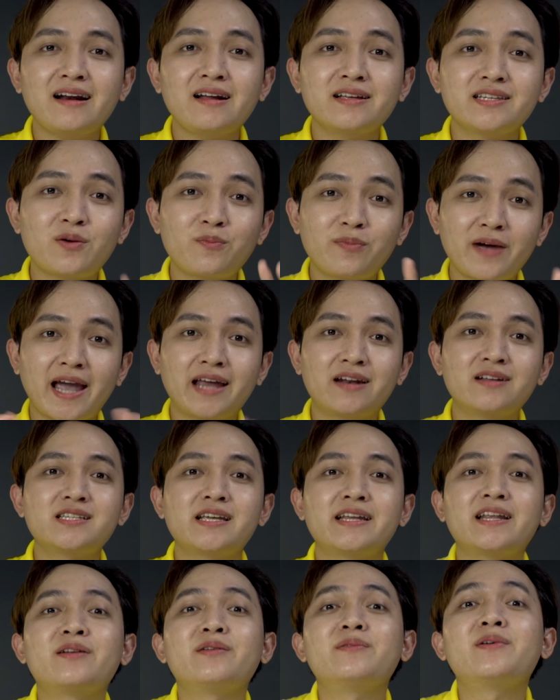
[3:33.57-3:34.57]
là trong ngày nó
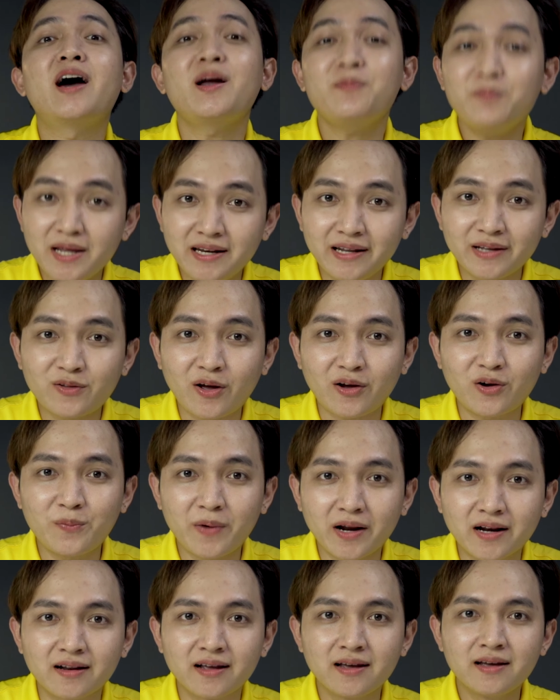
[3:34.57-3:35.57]
sẽ hết pin điện thoại của
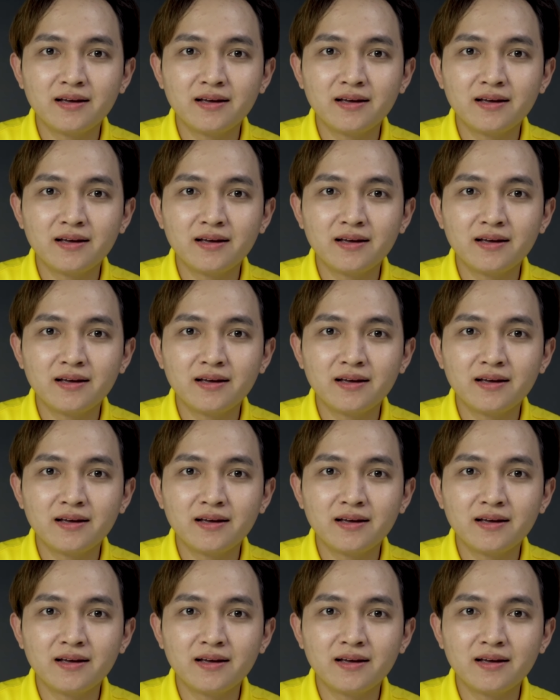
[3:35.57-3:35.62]
mình.